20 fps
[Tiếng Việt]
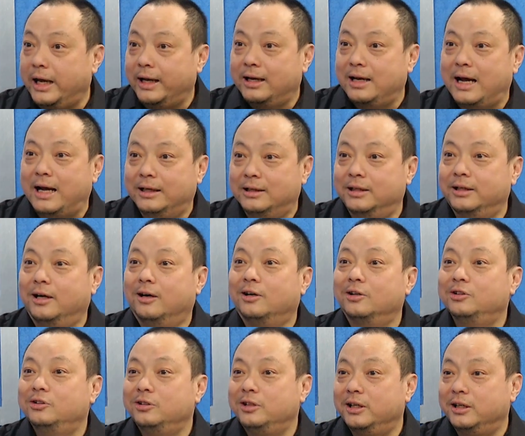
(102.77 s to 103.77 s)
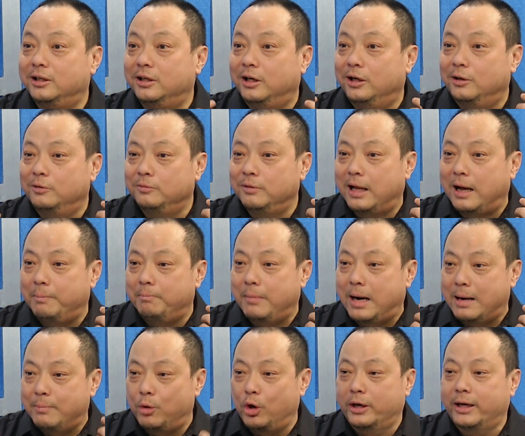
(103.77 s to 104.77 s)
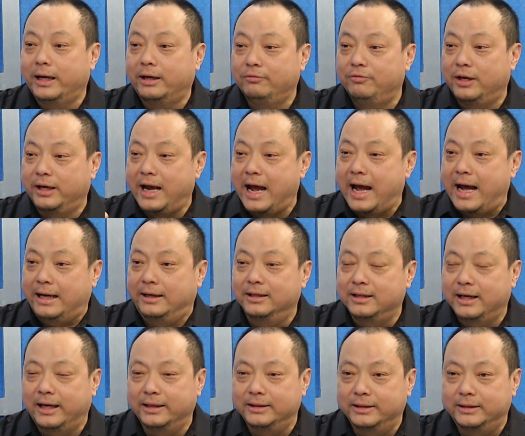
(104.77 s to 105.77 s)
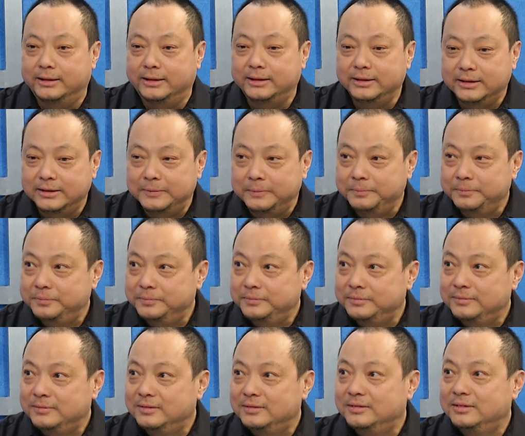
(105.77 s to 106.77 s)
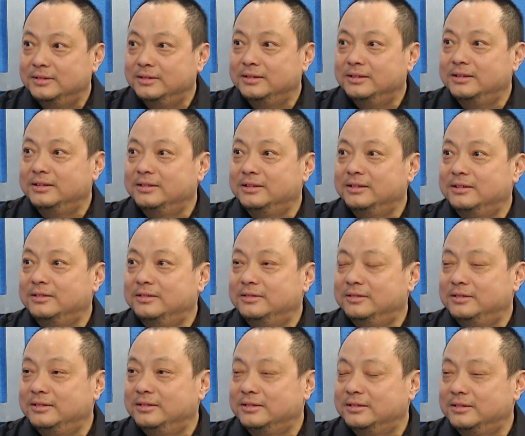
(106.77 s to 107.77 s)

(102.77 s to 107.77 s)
ghét hai người đó cho nên ông làm bằng mọi cách phải hạ được hai người đó. Vậy là cái